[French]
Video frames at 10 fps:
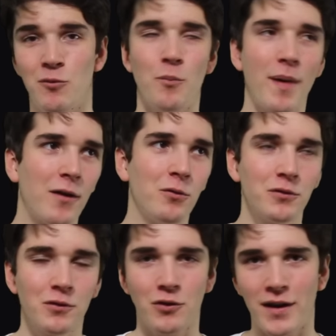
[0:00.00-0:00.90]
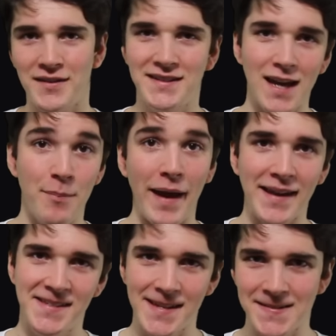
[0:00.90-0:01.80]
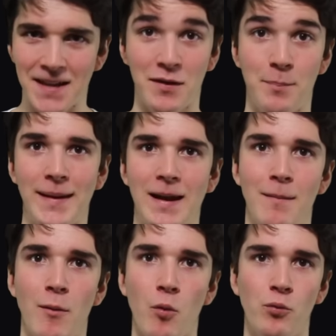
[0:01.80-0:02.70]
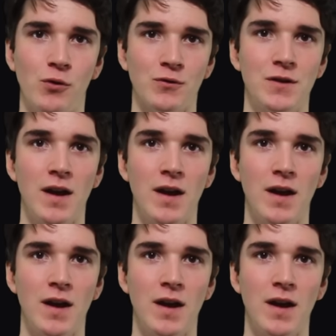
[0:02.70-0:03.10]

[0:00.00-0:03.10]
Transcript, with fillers: Bon, par contre, dans les vestiaires parisiens, ça devait pas la même ambiance.